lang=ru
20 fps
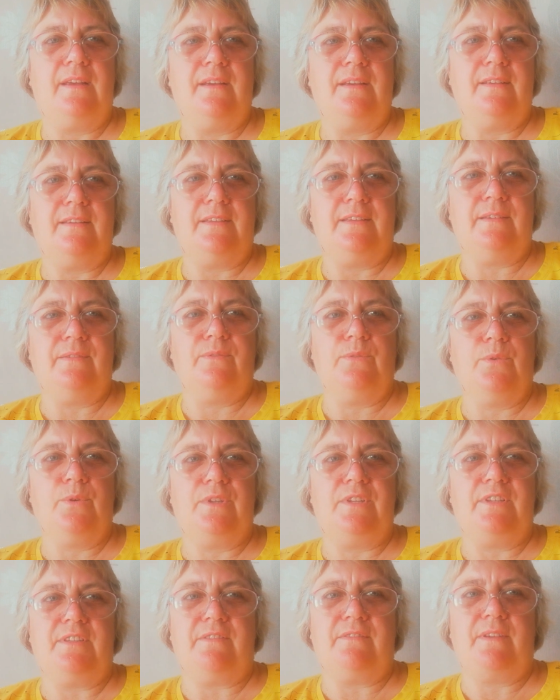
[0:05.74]

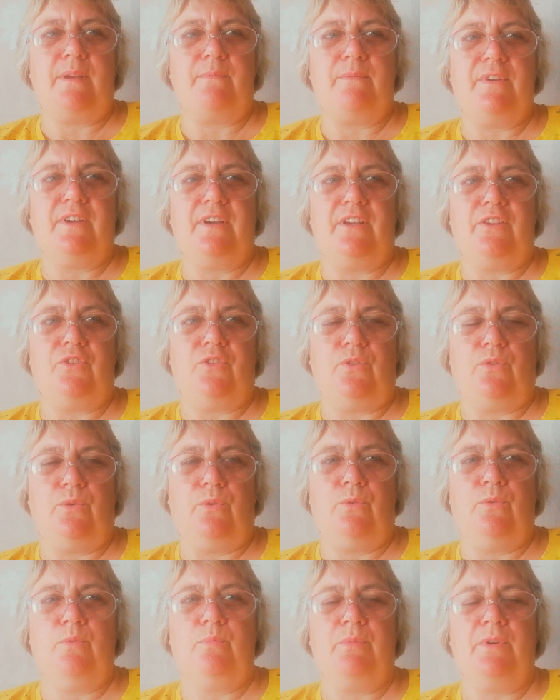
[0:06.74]
Сегодня с вами
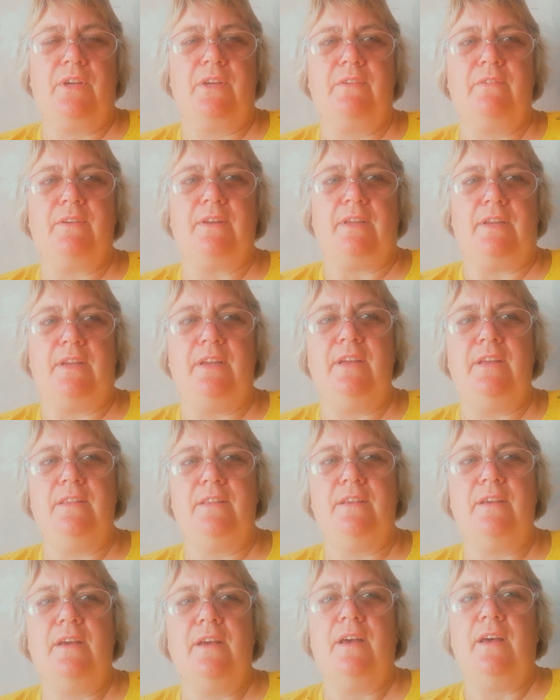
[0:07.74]
хочу поговорить
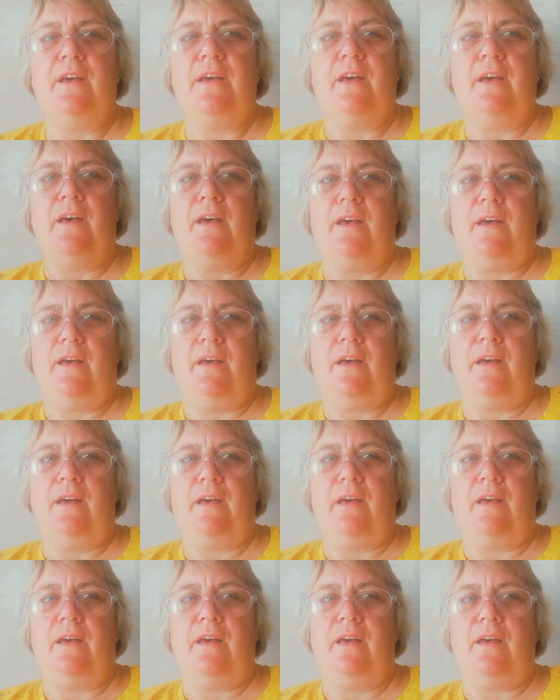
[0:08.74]

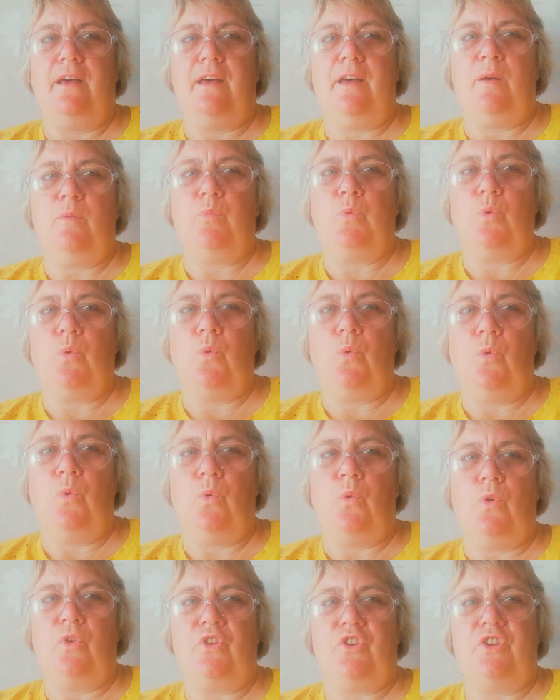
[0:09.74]
об
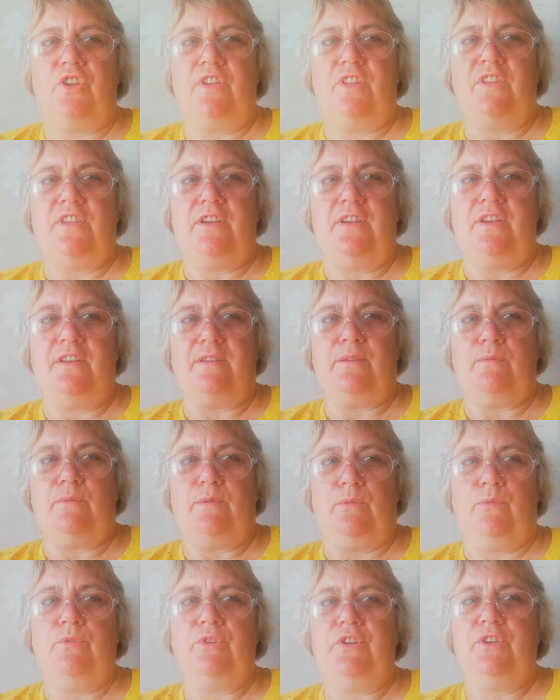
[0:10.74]
очень интересном
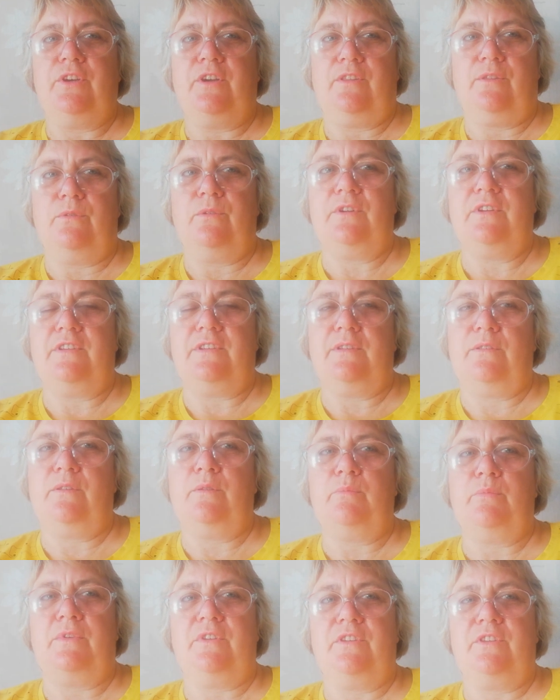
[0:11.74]
случае, который со мной
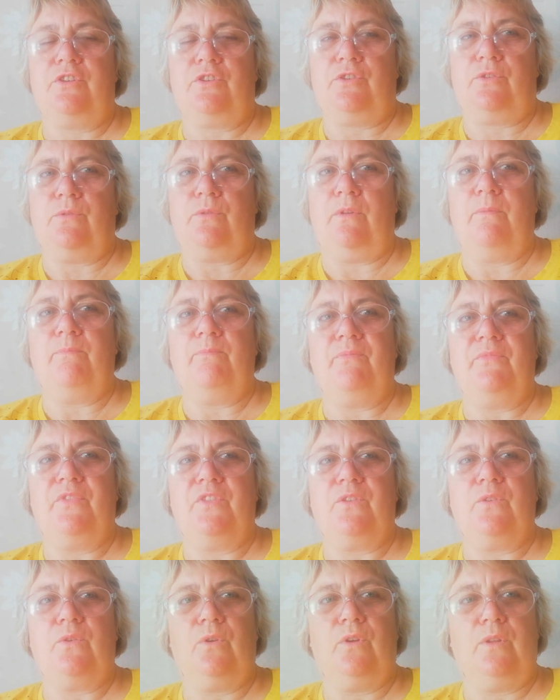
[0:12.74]
произошел.
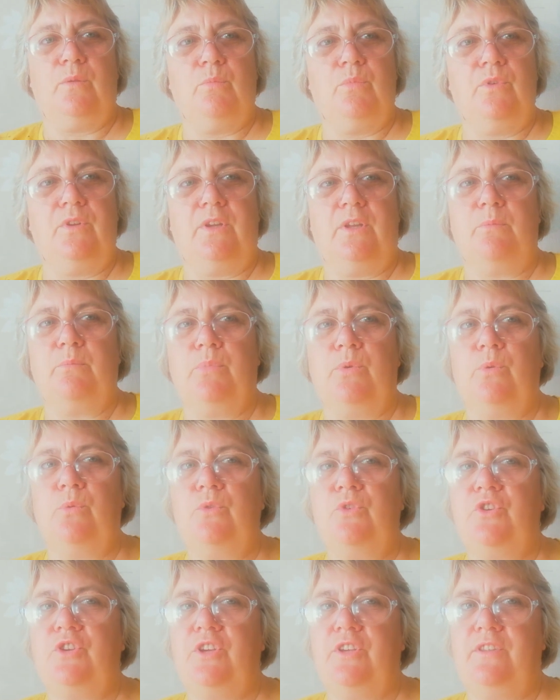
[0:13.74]
Он будет
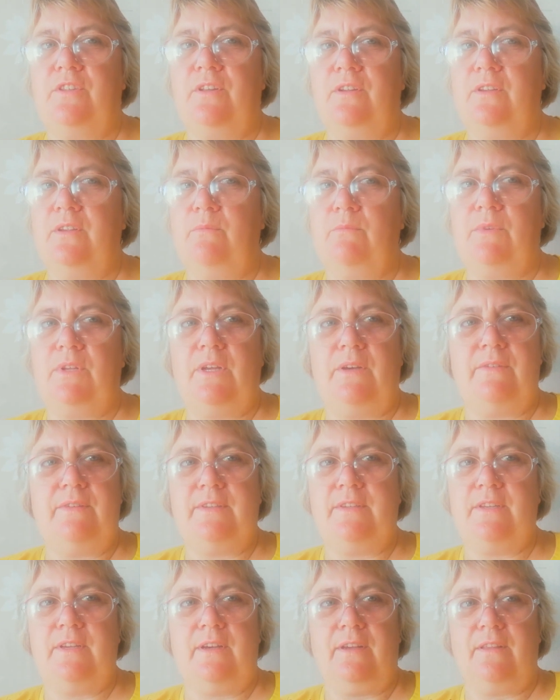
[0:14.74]
поучительным для
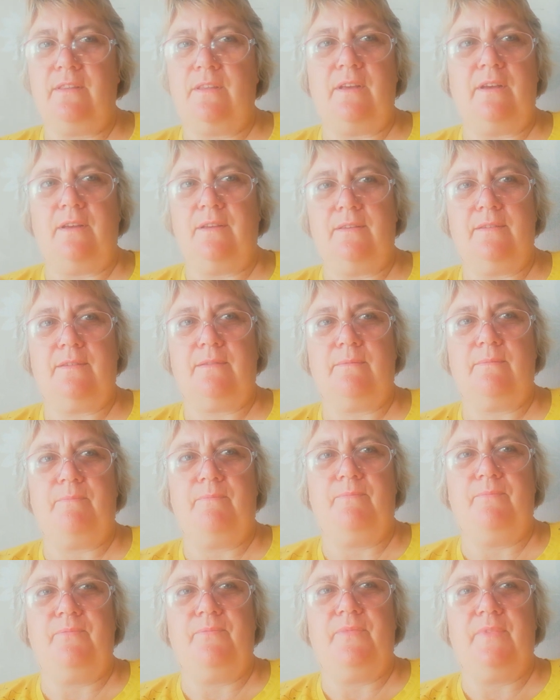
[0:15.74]
всех нас.
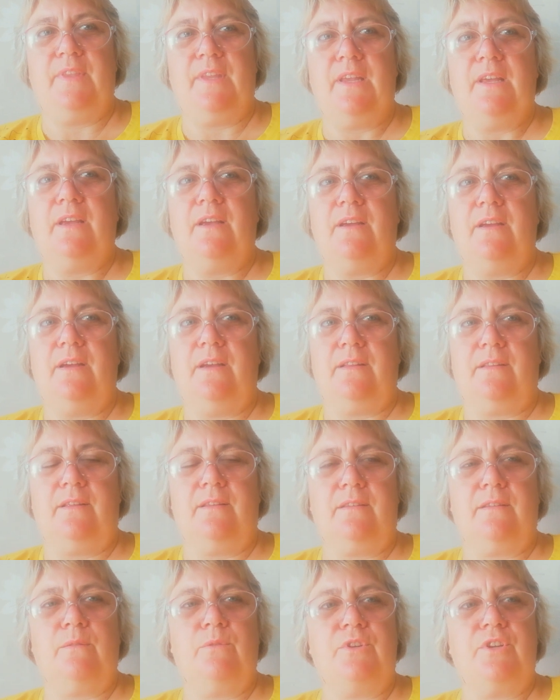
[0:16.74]
Этот
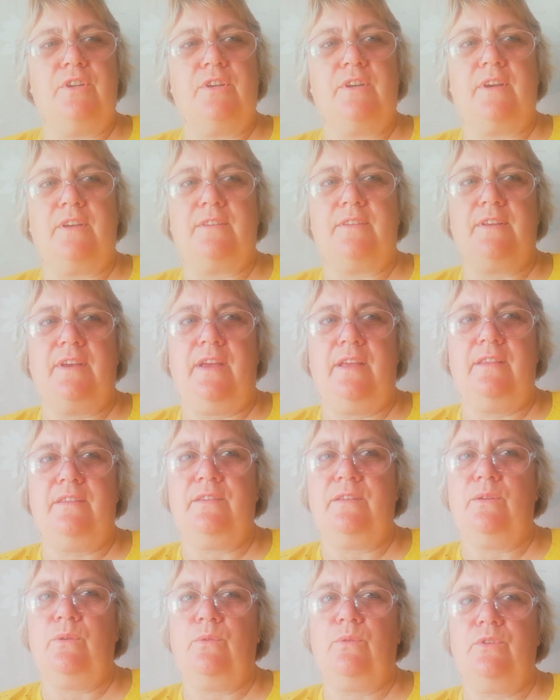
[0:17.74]
случай
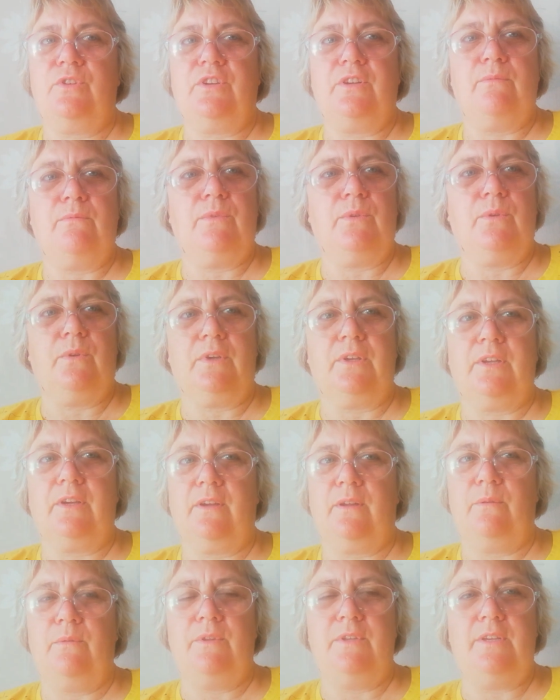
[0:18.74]
касается очень
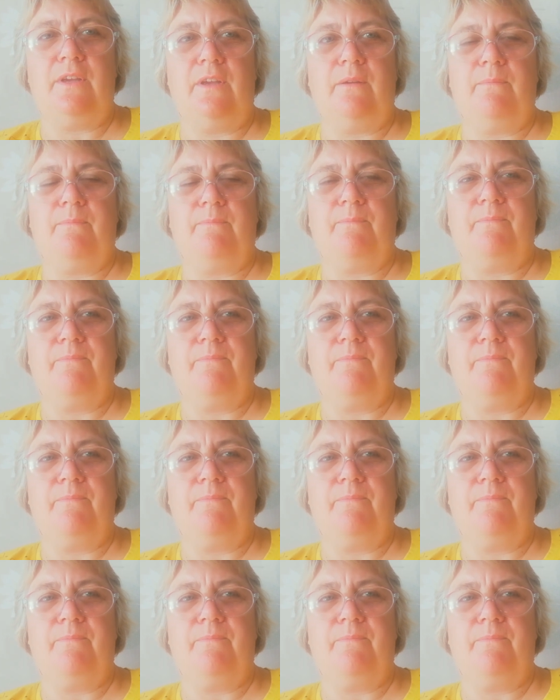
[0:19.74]
многих людей.